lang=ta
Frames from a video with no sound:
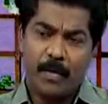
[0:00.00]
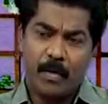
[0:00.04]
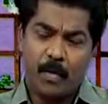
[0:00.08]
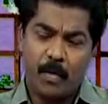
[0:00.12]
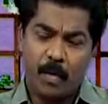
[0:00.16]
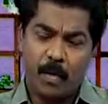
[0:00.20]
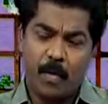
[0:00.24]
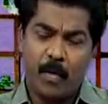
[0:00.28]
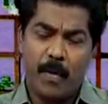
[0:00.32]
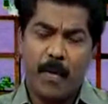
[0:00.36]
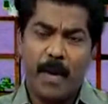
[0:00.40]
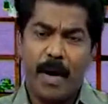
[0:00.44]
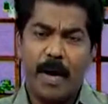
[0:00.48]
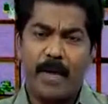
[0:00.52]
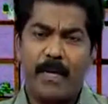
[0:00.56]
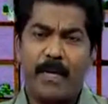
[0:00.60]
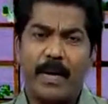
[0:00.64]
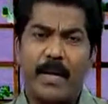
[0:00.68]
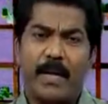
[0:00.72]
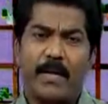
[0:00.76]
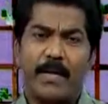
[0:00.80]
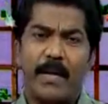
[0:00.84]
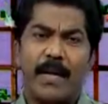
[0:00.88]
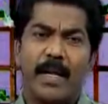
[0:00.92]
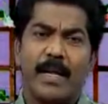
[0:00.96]
குடும்பமாக
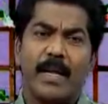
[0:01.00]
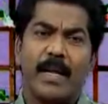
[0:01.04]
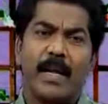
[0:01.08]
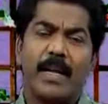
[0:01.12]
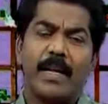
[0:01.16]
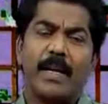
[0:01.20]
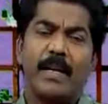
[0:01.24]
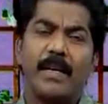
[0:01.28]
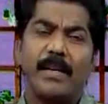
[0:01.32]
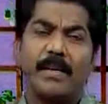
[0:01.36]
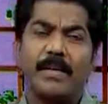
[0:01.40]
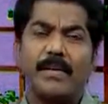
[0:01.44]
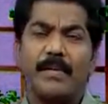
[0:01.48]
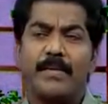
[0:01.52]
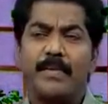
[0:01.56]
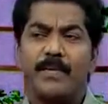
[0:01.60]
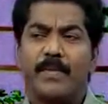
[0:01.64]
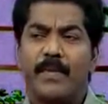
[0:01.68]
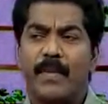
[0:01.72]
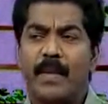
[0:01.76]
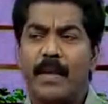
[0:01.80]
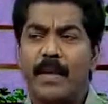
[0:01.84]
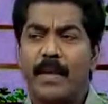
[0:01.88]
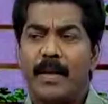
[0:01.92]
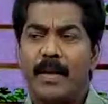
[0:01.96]
வெளியே வருகிறார்கள்
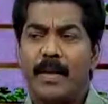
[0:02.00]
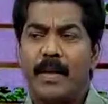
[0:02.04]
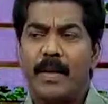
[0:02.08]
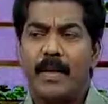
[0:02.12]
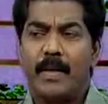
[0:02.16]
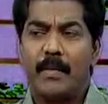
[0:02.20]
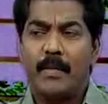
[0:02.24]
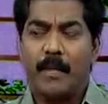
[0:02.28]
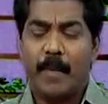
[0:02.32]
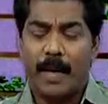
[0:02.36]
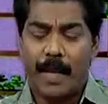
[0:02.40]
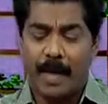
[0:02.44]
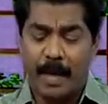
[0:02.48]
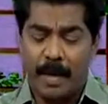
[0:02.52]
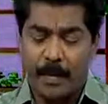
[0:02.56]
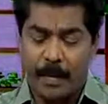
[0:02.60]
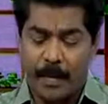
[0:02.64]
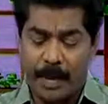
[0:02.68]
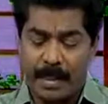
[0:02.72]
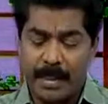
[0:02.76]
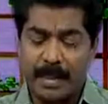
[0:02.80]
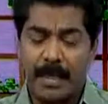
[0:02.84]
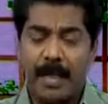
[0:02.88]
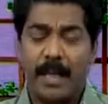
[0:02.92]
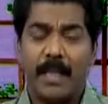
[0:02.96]
ப
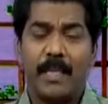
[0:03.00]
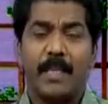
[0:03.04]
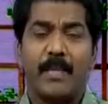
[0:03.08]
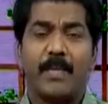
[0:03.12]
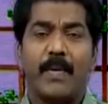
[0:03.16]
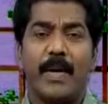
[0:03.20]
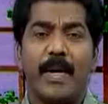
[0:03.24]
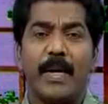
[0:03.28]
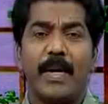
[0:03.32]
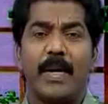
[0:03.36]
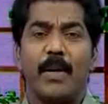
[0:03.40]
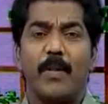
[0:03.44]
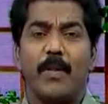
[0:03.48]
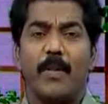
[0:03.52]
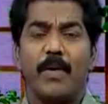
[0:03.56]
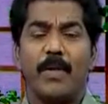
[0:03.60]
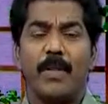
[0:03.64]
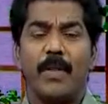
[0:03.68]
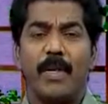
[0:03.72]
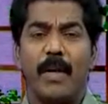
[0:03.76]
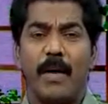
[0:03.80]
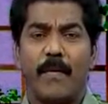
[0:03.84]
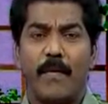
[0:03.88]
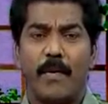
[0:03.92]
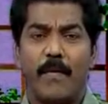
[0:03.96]
பஸ் நிலைத்து வருகிற
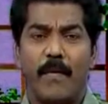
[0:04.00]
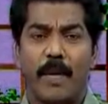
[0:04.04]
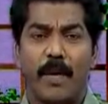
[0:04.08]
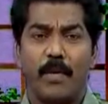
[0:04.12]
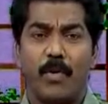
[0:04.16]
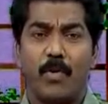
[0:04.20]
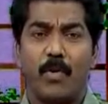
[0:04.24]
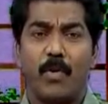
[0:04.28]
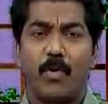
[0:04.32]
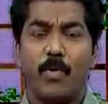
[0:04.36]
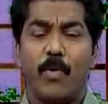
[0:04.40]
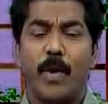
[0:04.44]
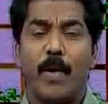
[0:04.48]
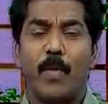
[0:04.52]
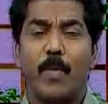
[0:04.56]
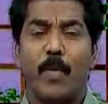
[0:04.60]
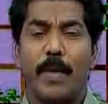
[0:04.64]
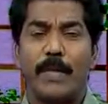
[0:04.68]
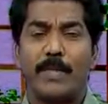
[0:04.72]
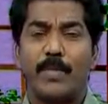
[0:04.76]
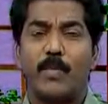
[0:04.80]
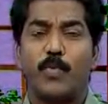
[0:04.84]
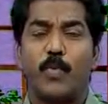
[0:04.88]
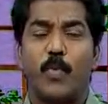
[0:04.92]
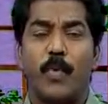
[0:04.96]
பொழுது அவர்கள் வருவதற்கு கூட
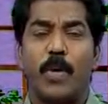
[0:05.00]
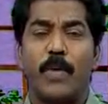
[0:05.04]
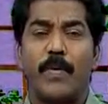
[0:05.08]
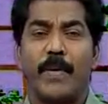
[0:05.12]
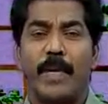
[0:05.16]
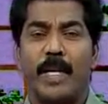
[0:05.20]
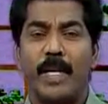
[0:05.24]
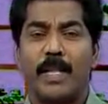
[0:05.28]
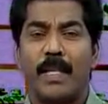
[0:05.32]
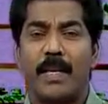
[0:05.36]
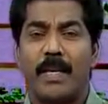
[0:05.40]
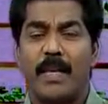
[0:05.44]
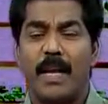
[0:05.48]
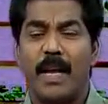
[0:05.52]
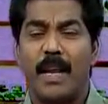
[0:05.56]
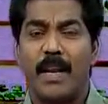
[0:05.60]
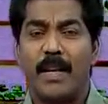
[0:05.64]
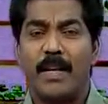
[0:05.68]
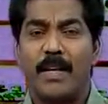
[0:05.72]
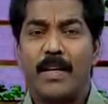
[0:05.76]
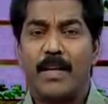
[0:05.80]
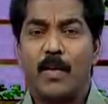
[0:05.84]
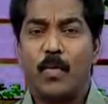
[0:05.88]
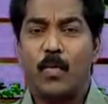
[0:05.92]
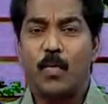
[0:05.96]
பஸ் போய்விட்டதென்றால்
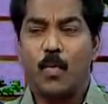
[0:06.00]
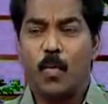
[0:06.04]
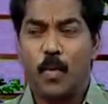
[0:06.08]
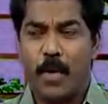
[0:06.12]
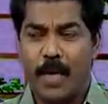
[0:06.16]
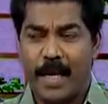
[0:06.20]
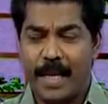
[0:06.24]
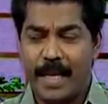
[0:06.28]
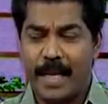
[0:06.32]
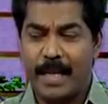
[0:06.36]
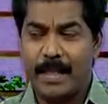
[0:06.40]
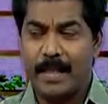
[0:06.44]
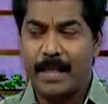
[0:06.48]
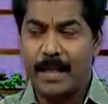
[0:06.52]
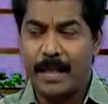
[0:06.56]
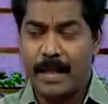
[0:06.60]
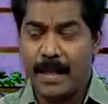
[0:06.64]
உடனே அந்த